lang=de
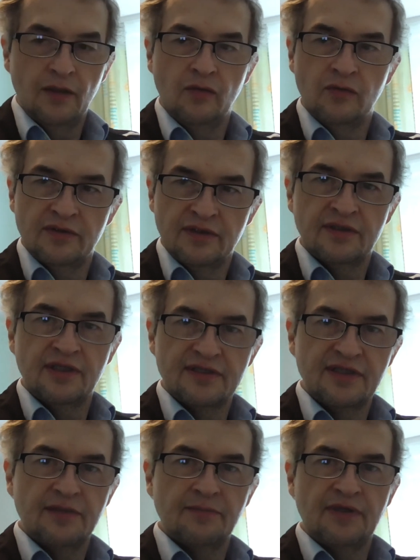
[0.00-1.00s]
Und das
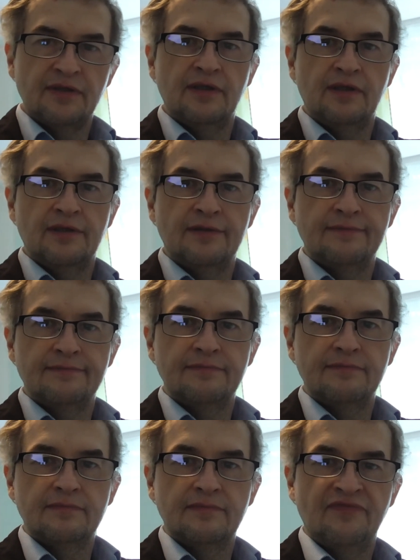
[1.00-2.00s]
nennt man,
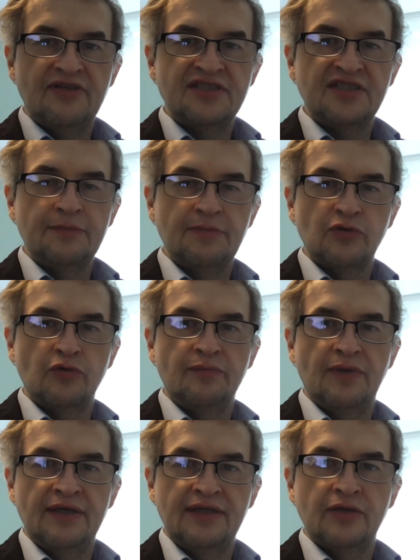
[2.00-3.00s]
ähm, wenn sich jemand
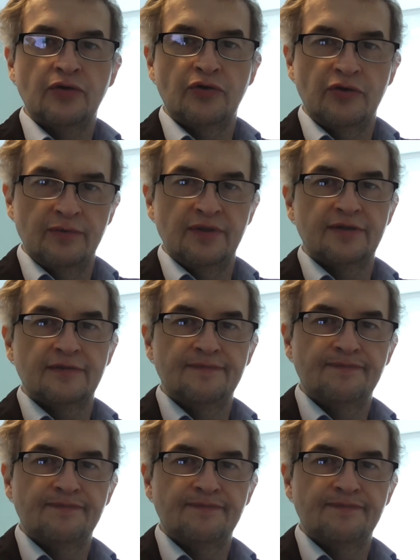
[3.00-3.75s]
um einen kümmert.